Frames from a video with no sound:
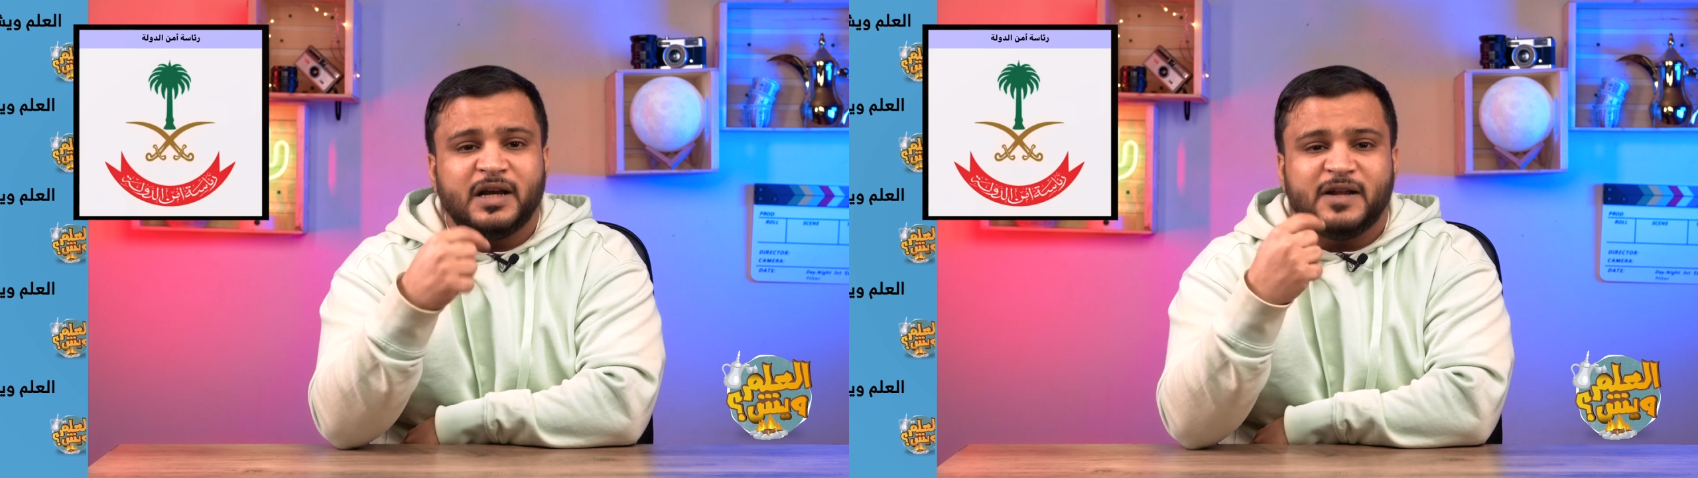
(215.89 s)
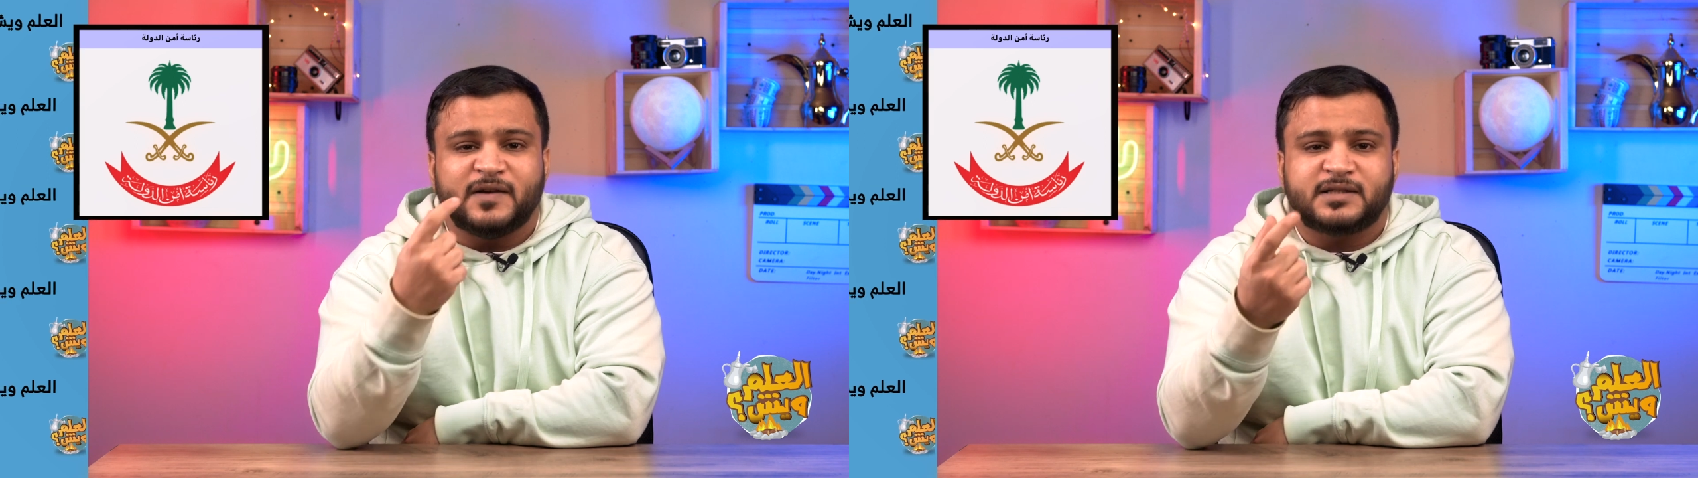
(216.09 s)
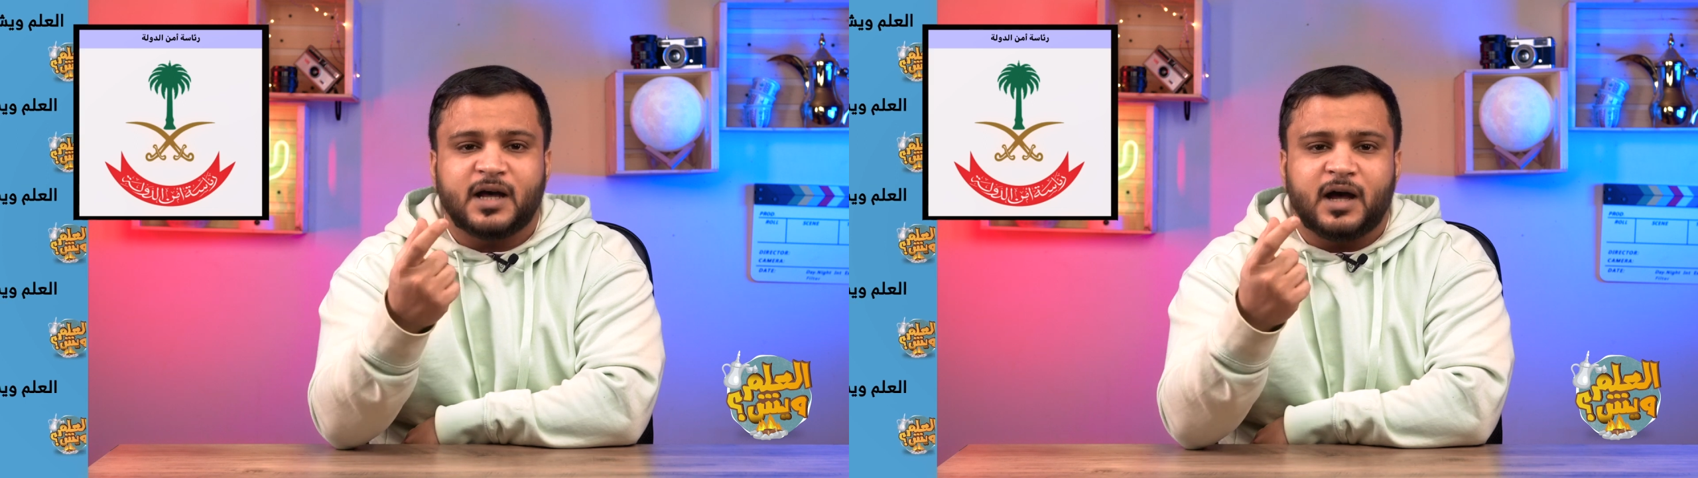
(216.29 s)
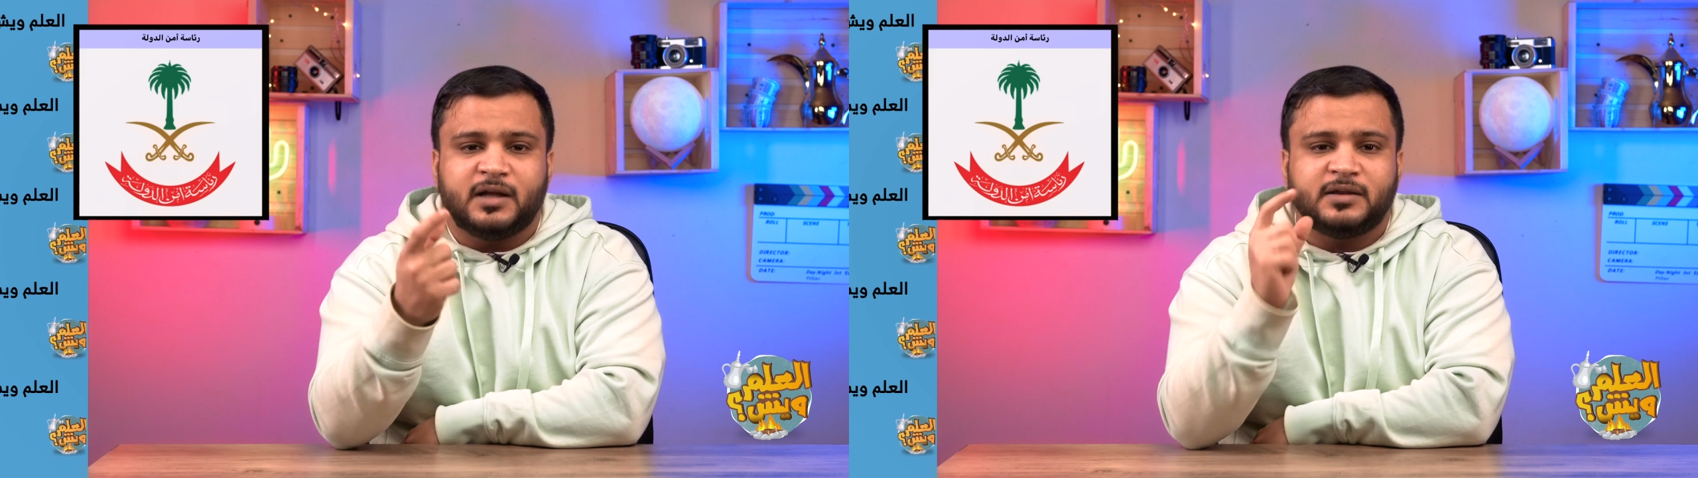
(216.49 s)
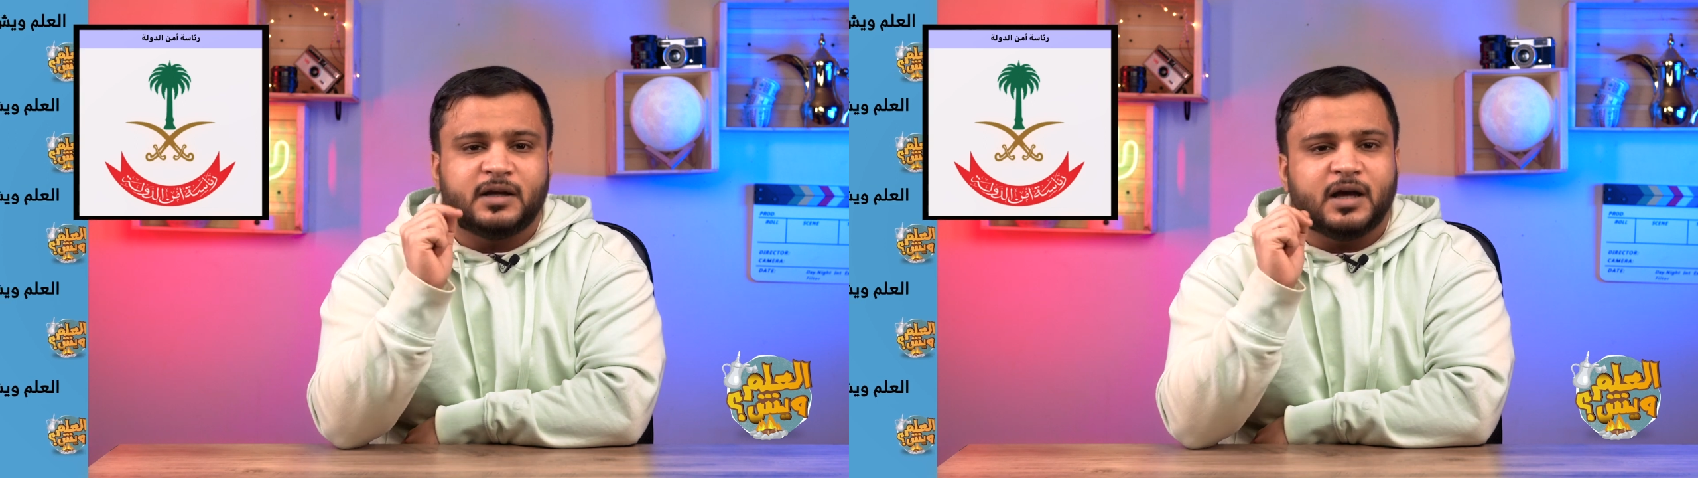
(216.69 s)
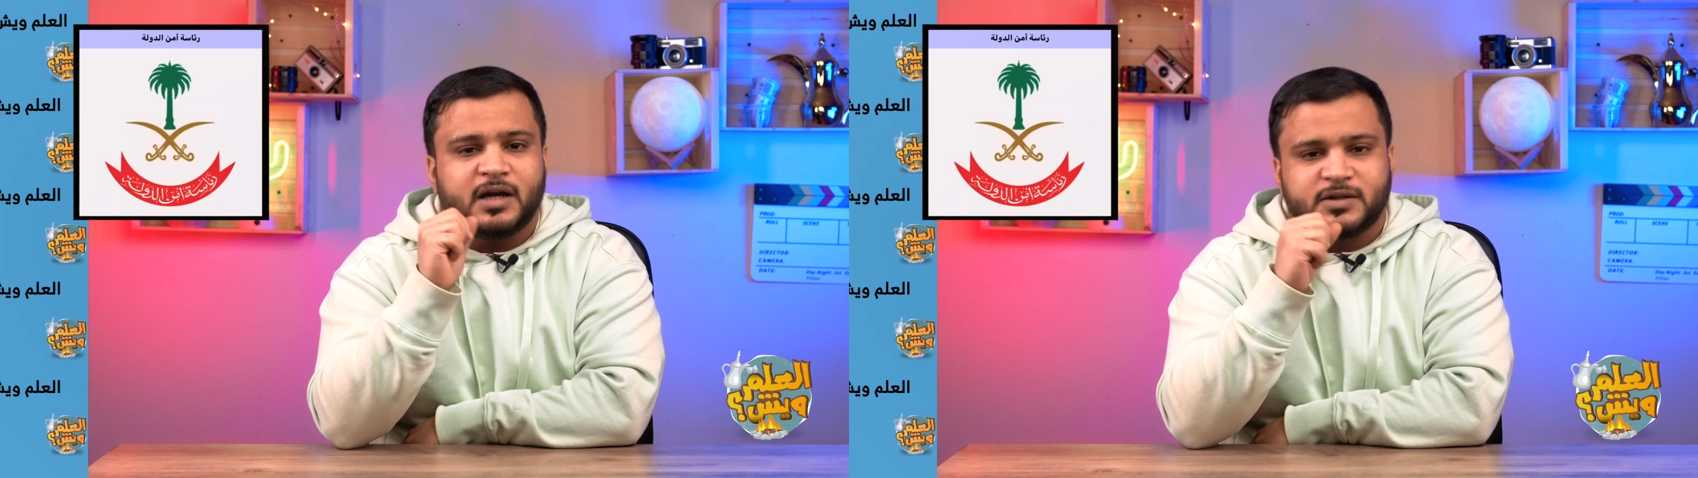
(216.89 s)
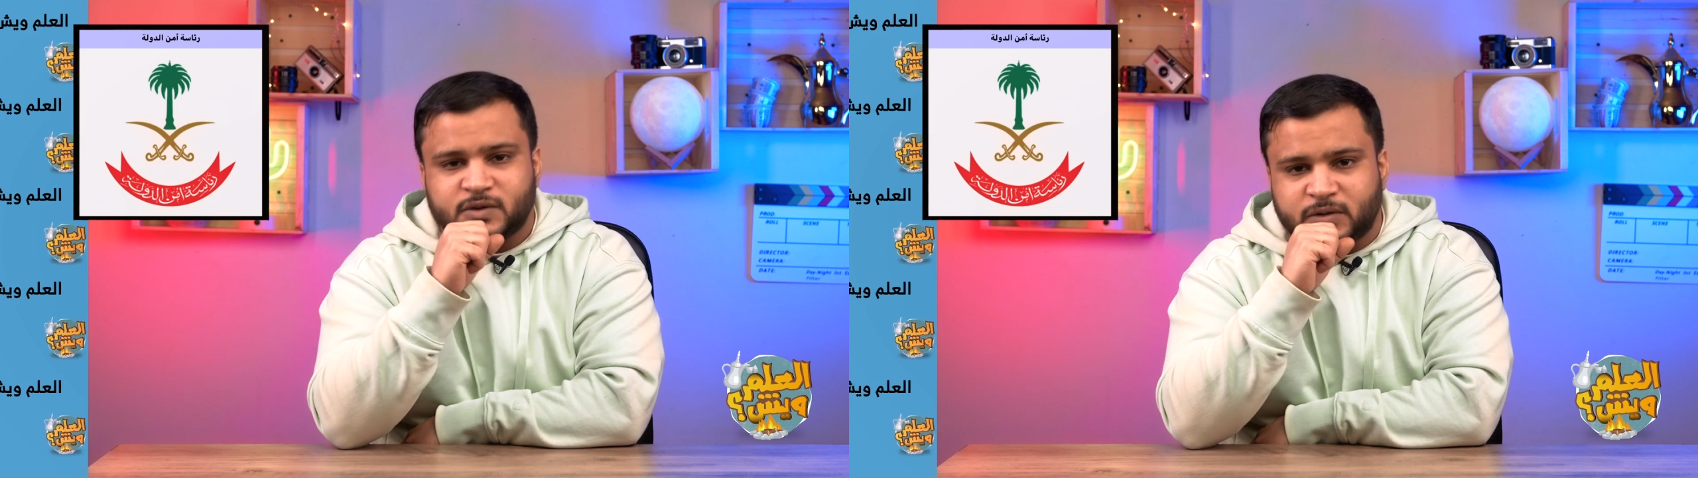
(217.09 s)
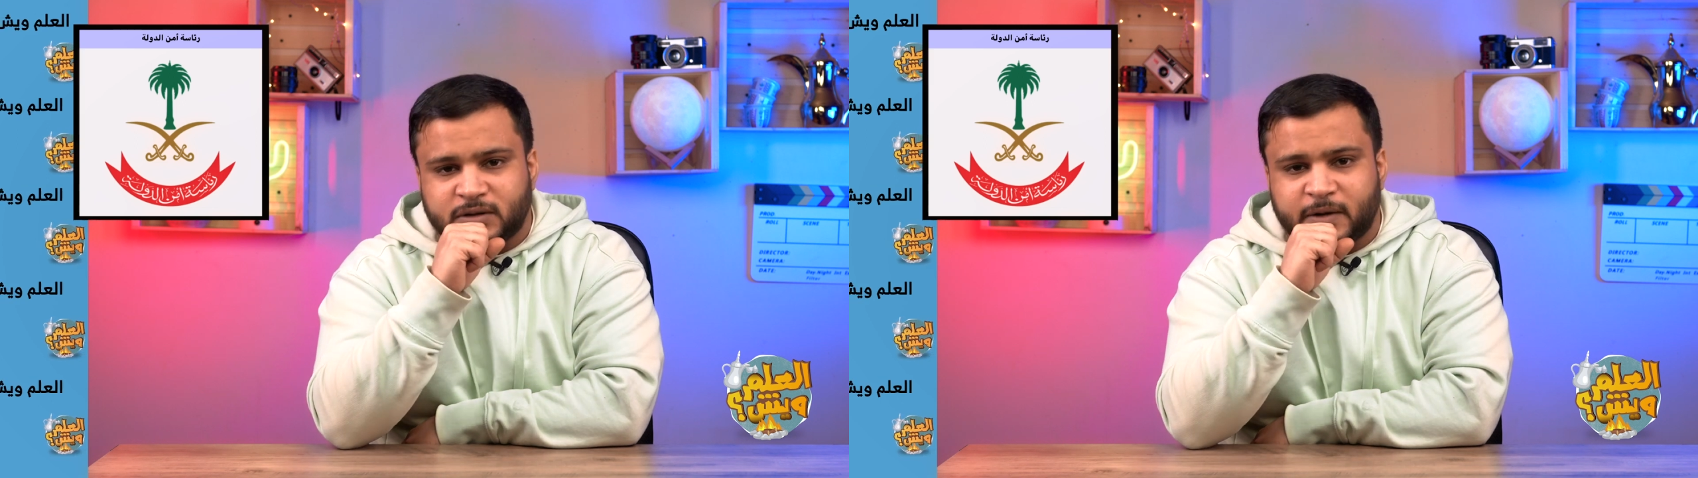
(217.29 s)
لفساد
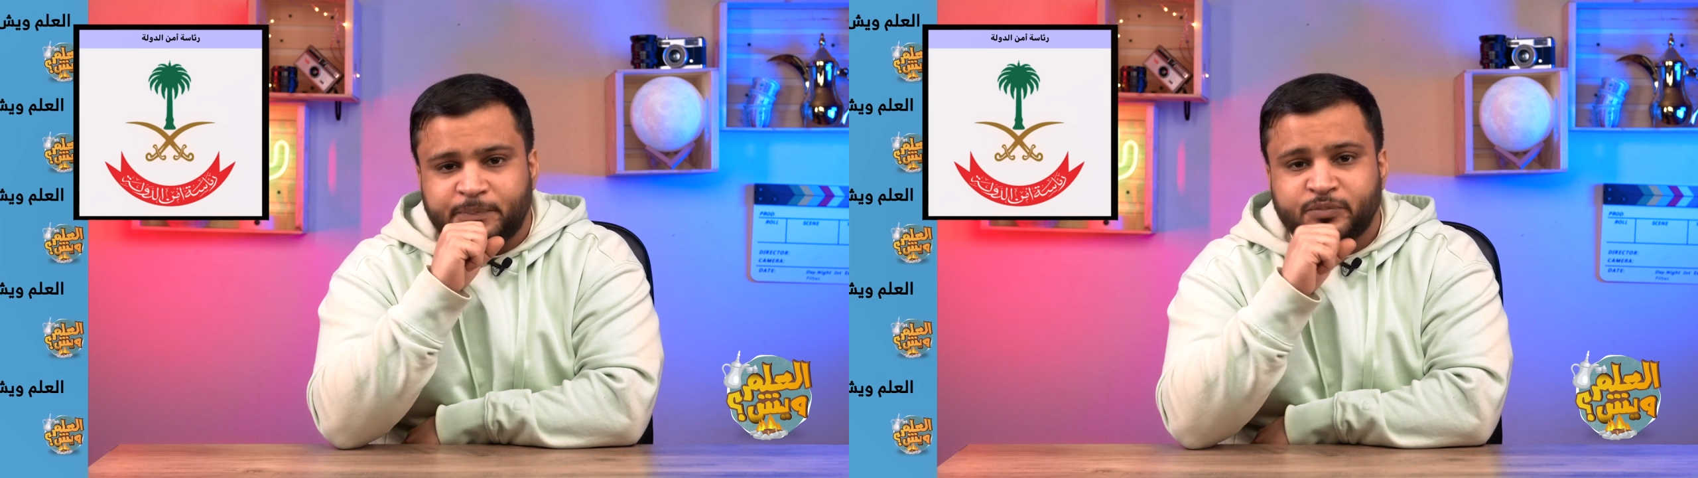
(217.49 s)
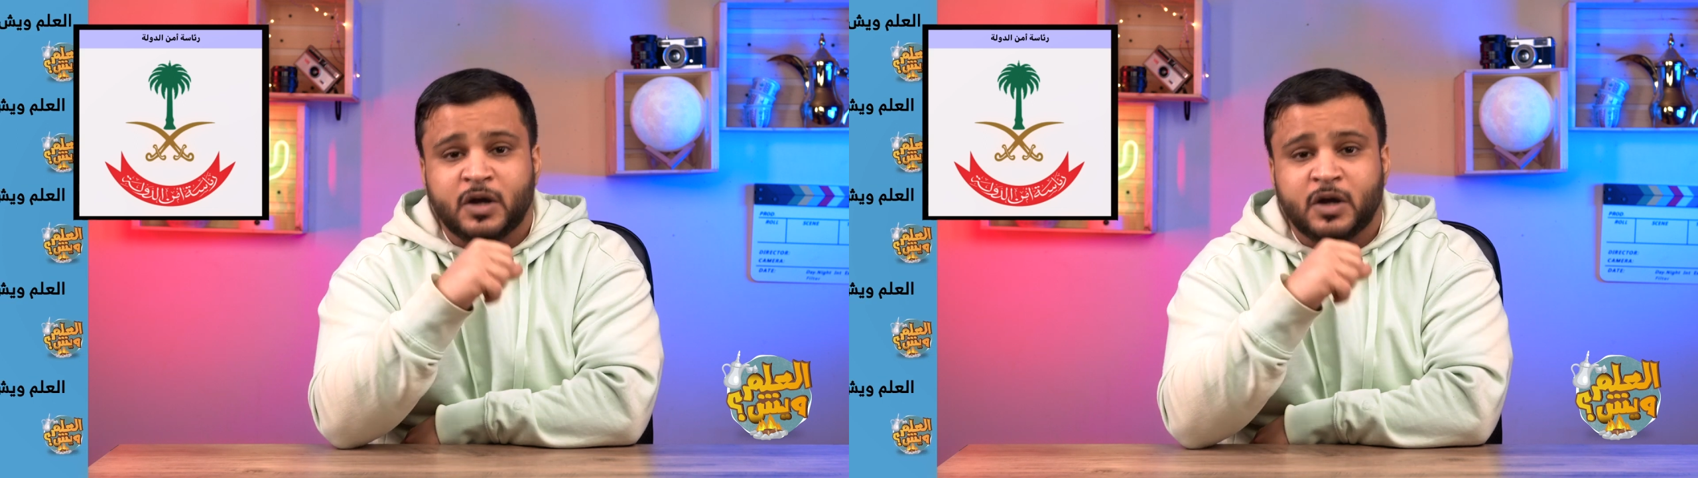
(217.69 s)
السلطة